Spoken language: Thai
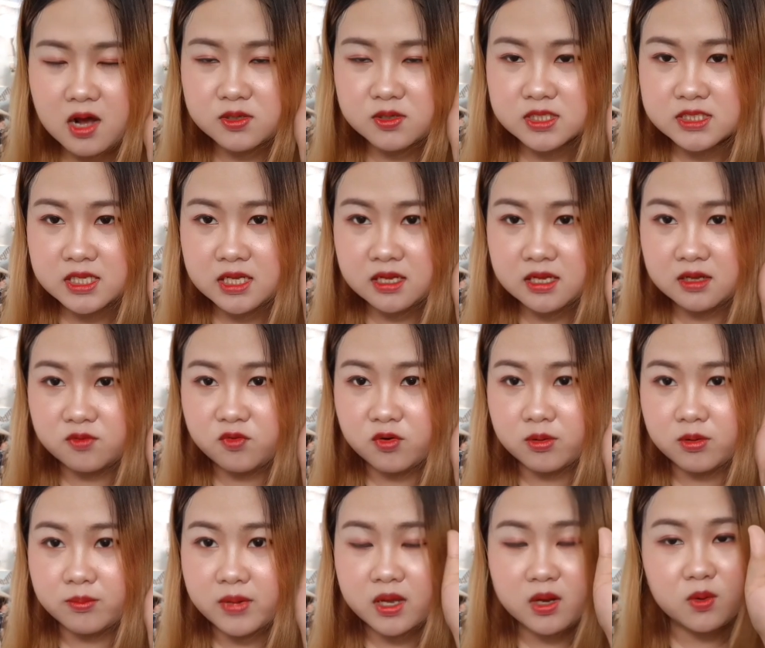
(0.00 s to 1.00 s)
เอาจริงๆ ฝ
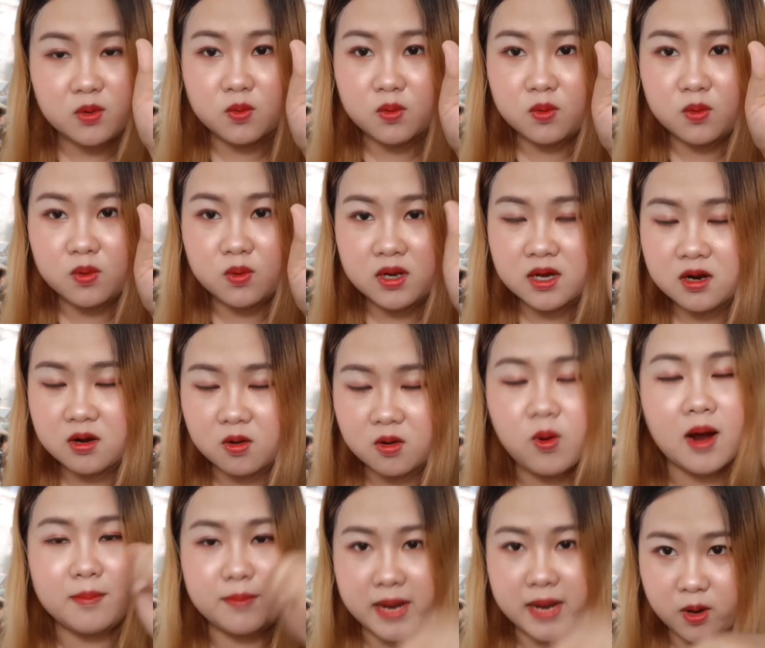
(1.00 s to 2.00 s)
นไม่รู้เรื่องขอ
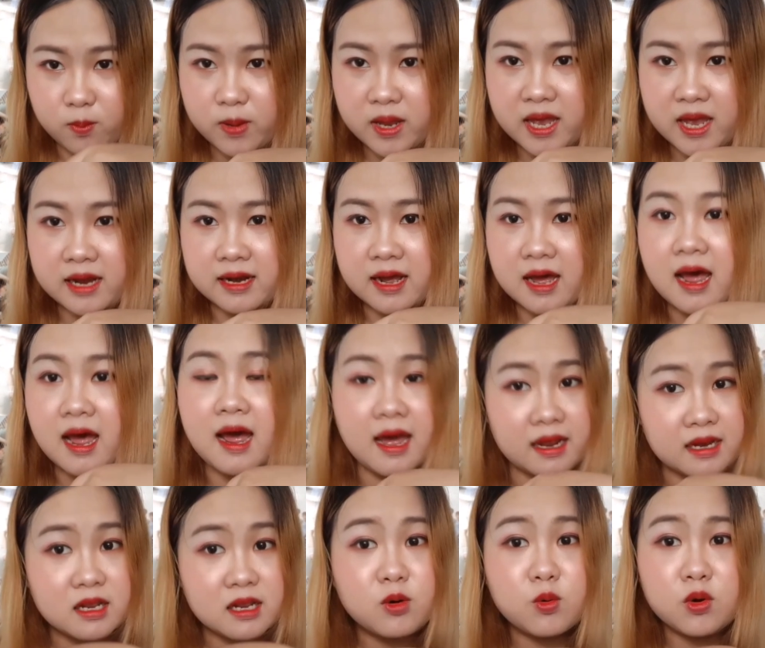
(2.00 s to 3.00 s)
งความหมายของเพลงนะคะ
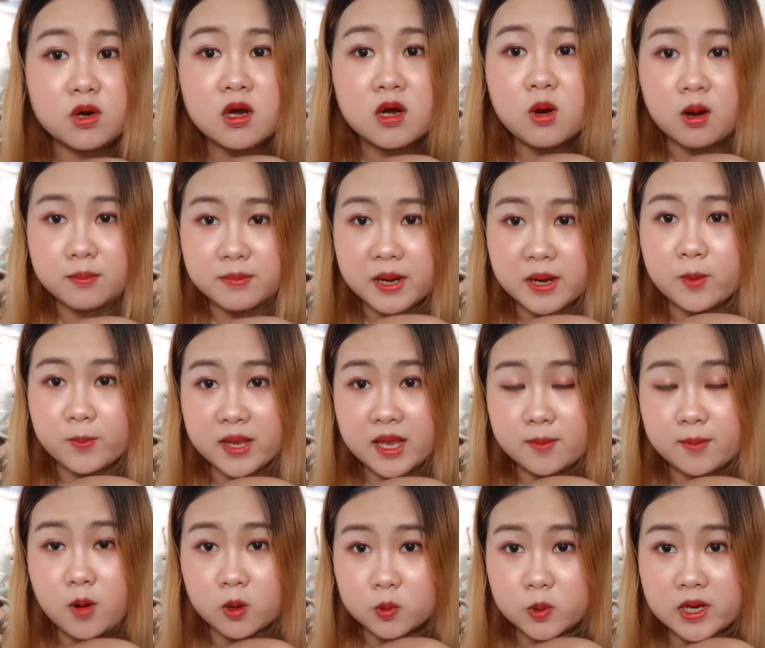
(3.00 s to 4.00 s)
ใครที่รู้เรื่องความหมายของเพ
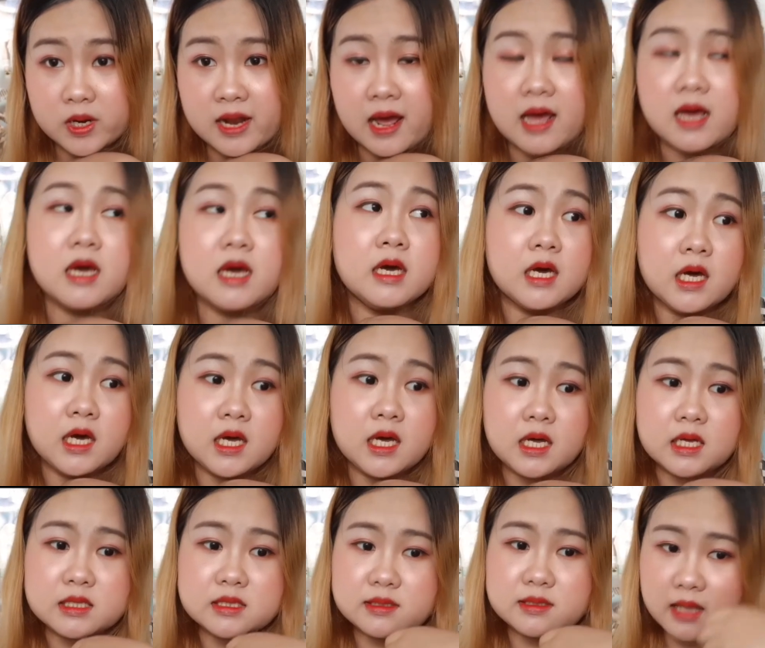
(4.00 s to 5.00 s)
ลงบอกด้วยนะ
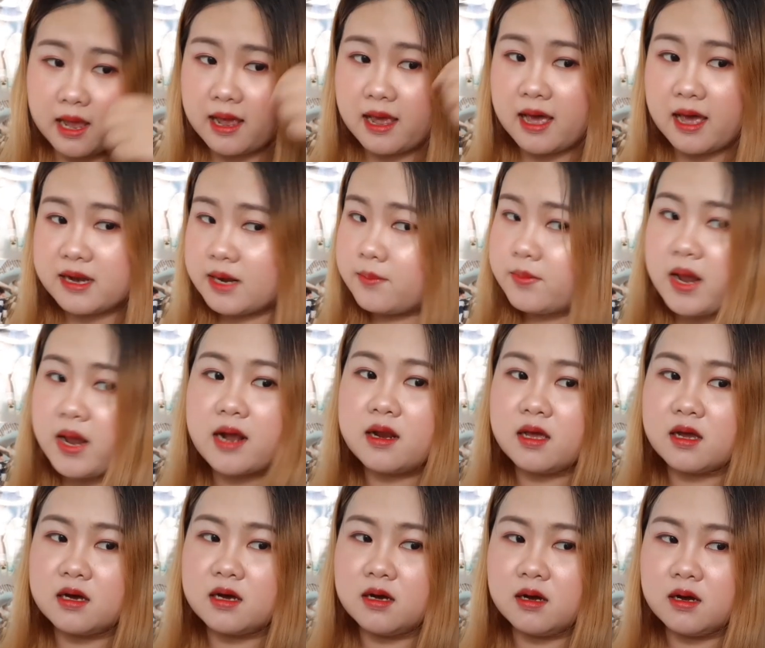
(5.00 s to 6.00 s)
แต่อันดับแรก
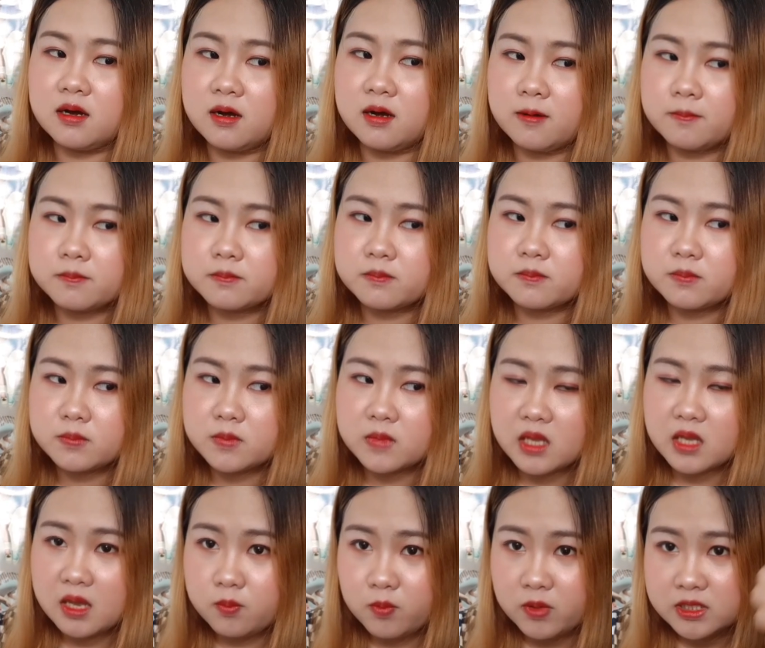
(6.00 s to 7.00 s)
เลยคือ
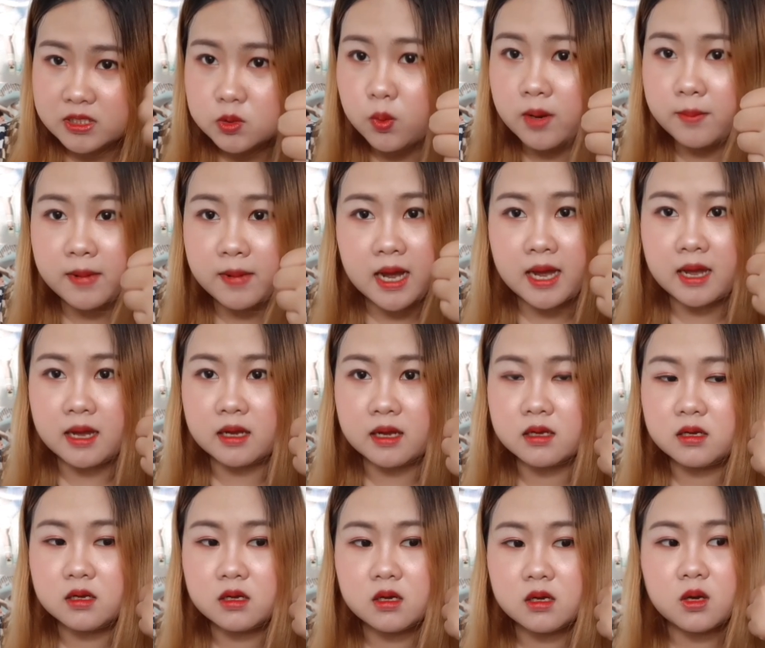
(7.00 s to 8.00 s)
เอ็มวีสวยมาก
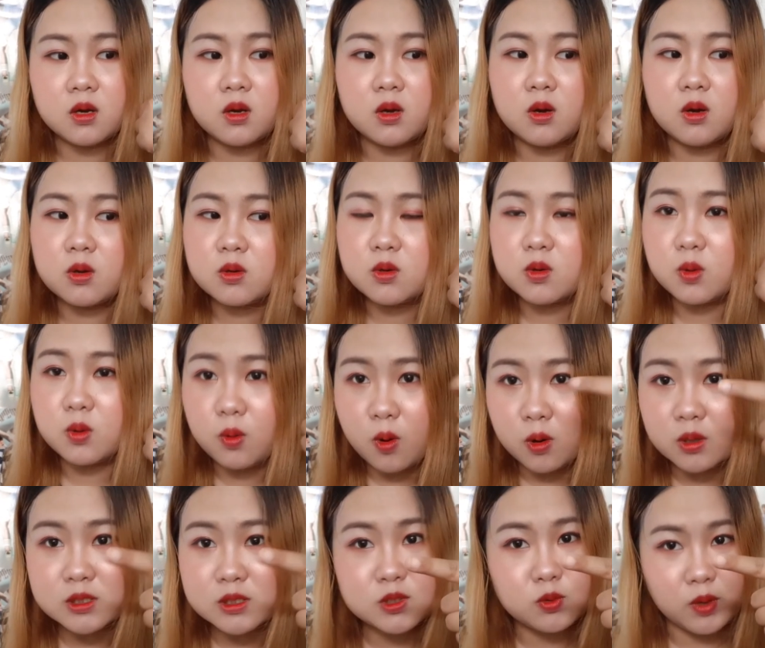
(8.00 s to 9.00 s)
ทุก
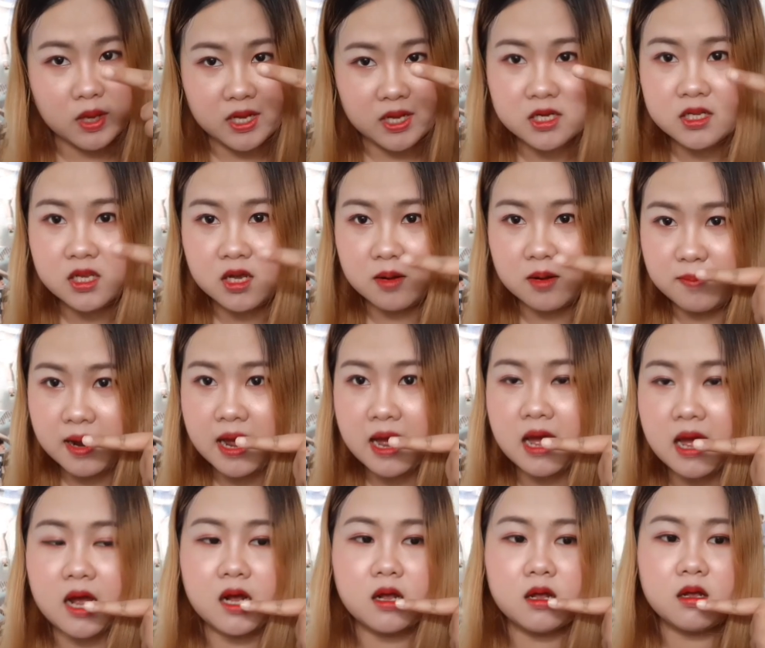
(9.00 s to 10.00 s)
คนสวยขึ้นเยอะ
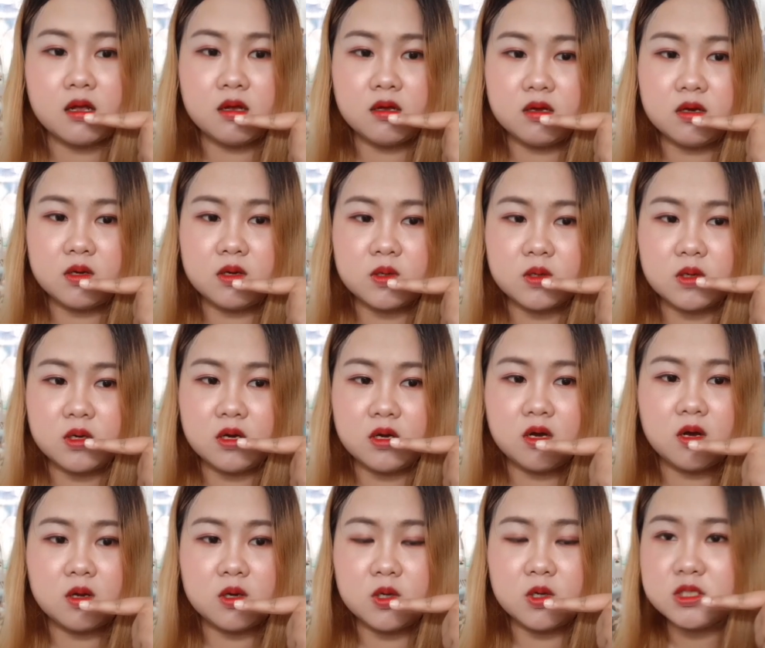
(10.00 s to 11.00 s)
มาก
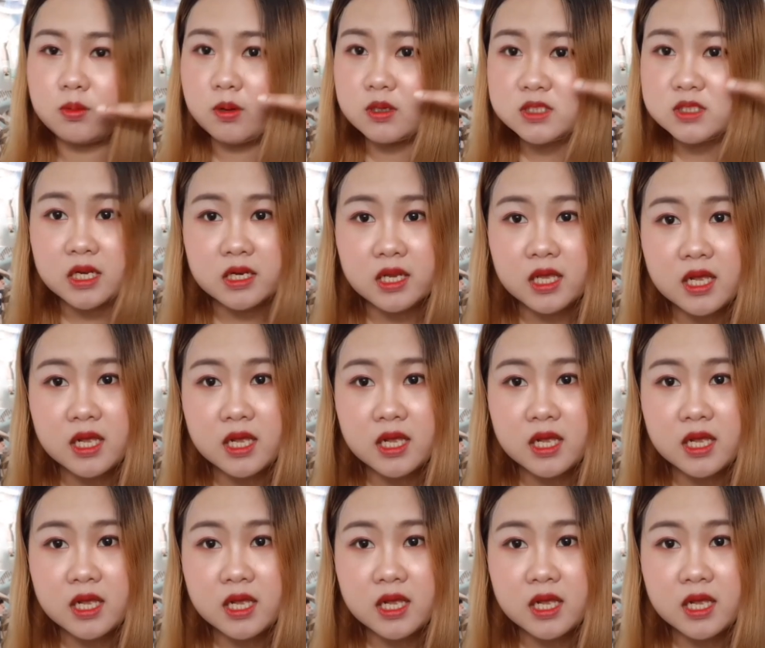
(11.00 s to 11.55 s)
โดยเฉพาะซัน